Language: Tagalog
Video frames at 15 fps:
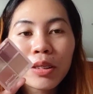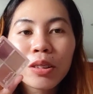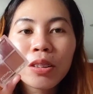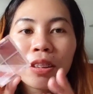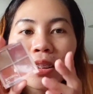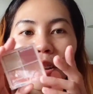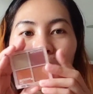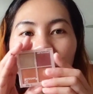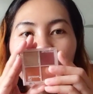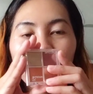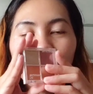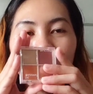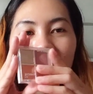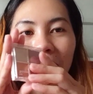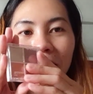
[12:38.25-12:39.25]
So, ito yung
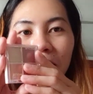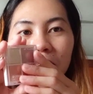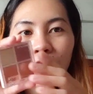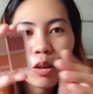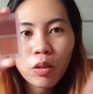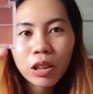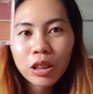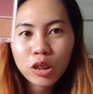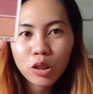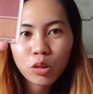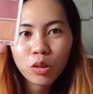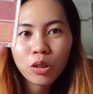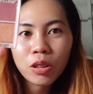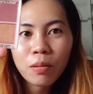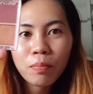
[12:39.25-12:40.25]
nabili natin sa
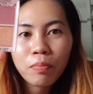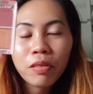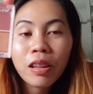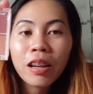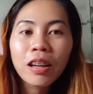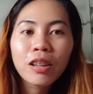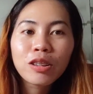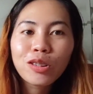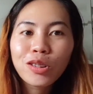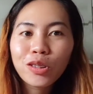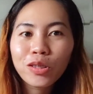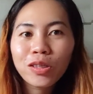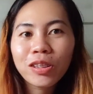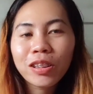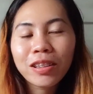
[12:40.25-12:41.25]
Watson. So,
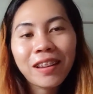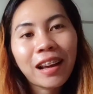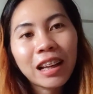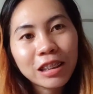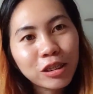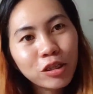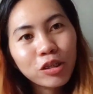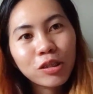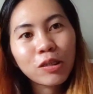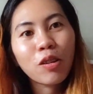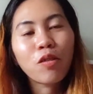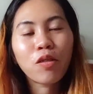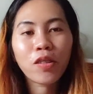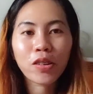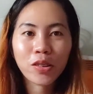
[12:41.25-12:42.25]
yung nagastos ko
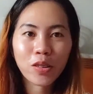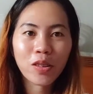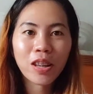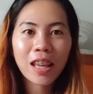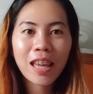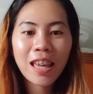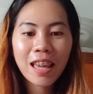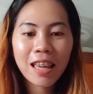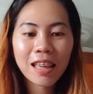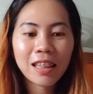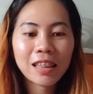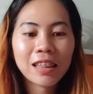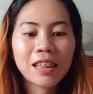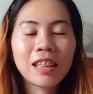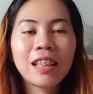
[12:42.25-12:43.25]
for today
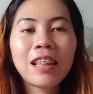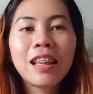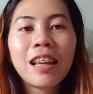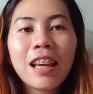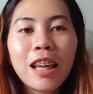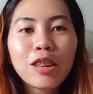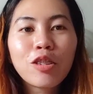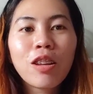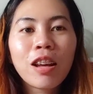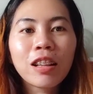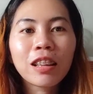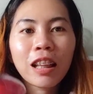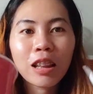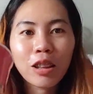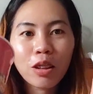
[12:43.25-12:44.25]
is ito lang
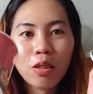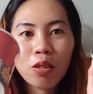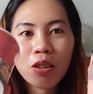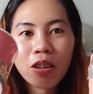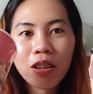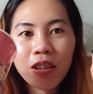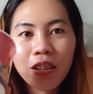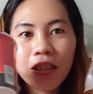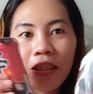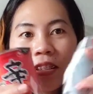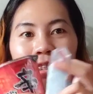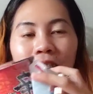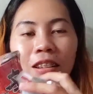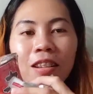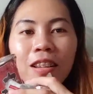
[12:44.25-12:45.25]
tatlo.
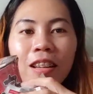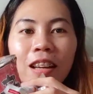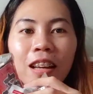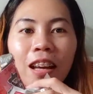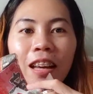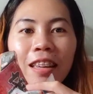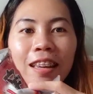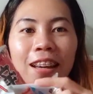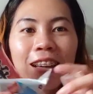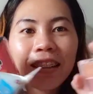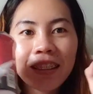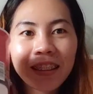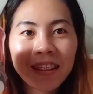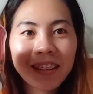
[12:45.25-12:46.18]
Ayan.